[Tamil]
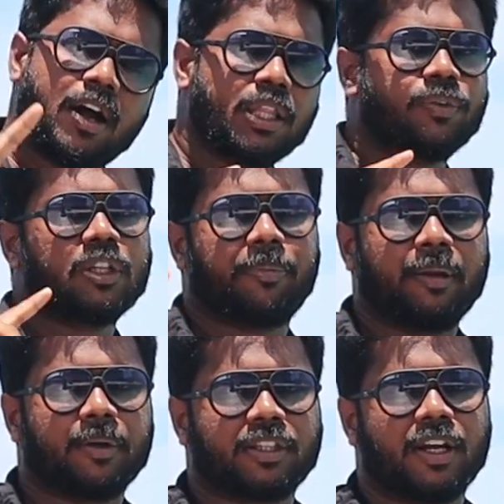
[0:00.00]
அது வந்து
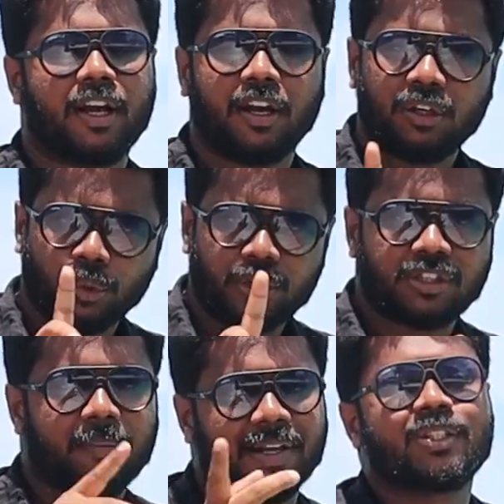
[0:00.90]
பயன்படுத்துகிறாங்க ஆனால்
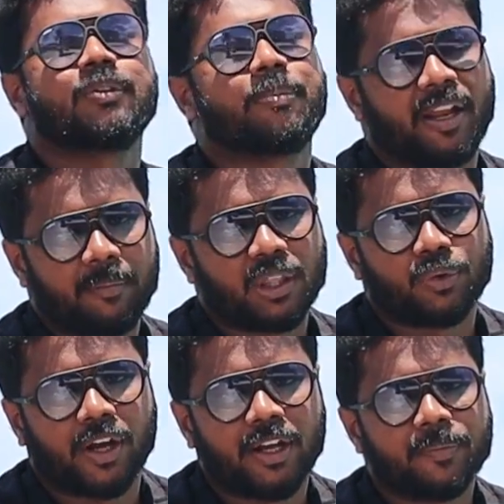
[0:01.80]
டூரிஸ்ட் தான் மேக்ஸிமம் வந்து
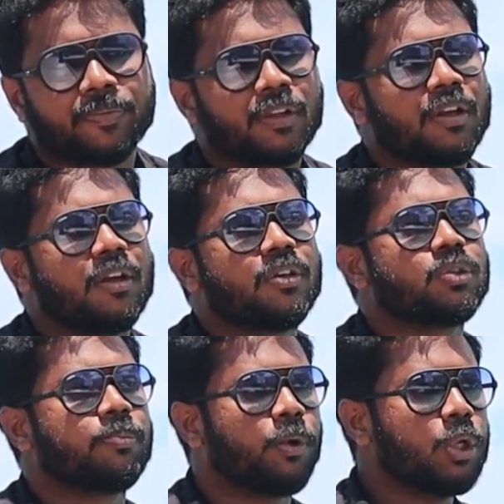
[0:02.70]
பயன்படுத்துவாங்க
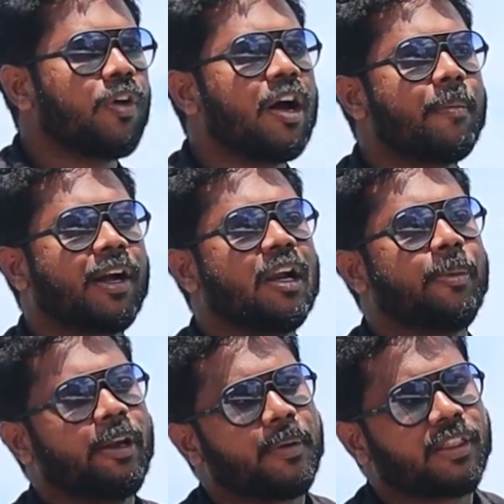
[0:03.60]
ஸோ பொதுவாக மக்கள்
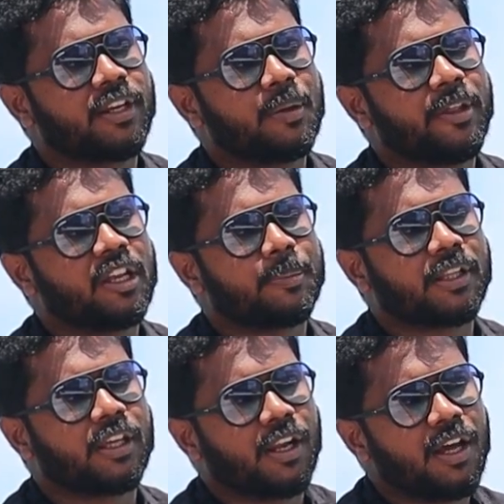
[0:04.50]
பயன்படுத்துறது அப்படிங்கிறது
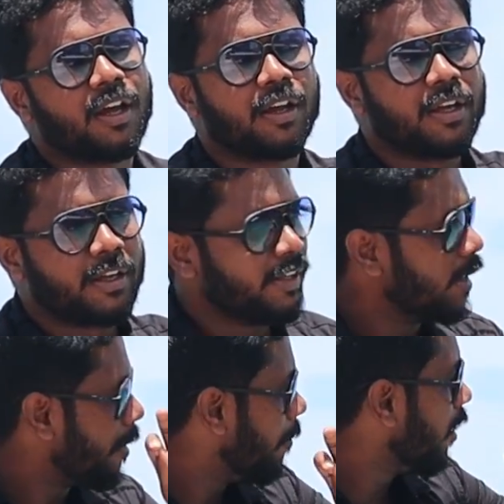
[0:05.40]
பார்த்திங்கன்னா
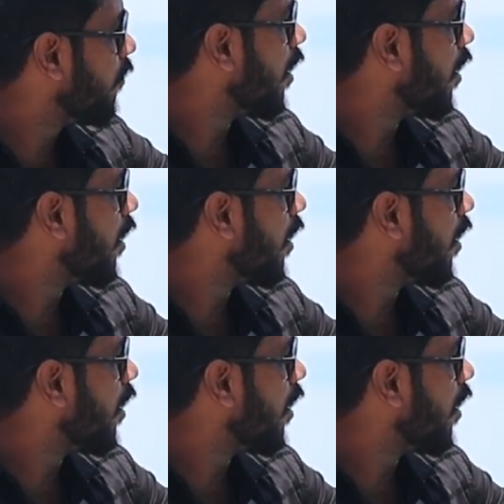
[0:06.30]
இந்த பப்ளிக்